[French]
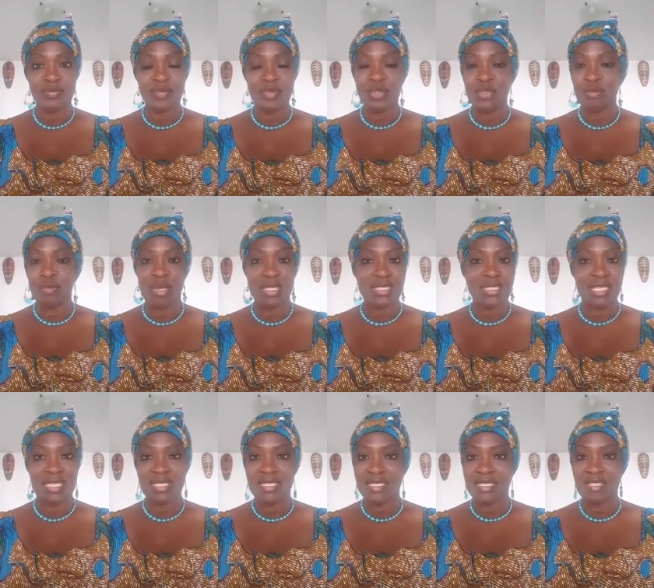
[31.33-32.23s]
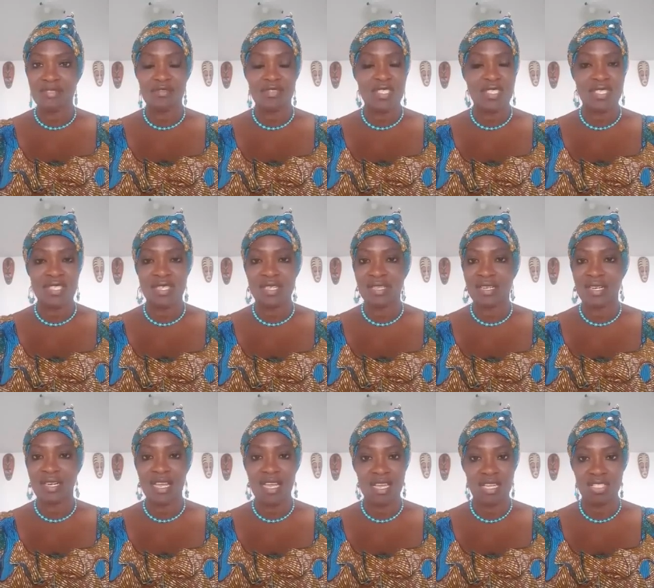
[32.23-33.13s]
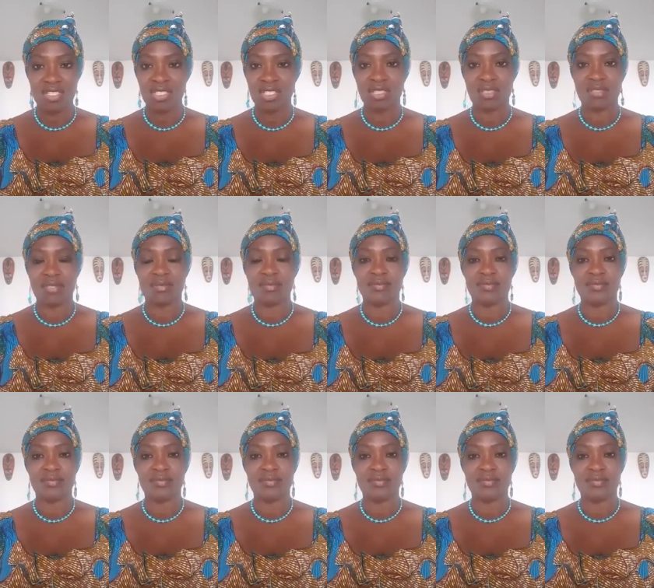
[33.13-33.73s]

une bataille qui faisait rage.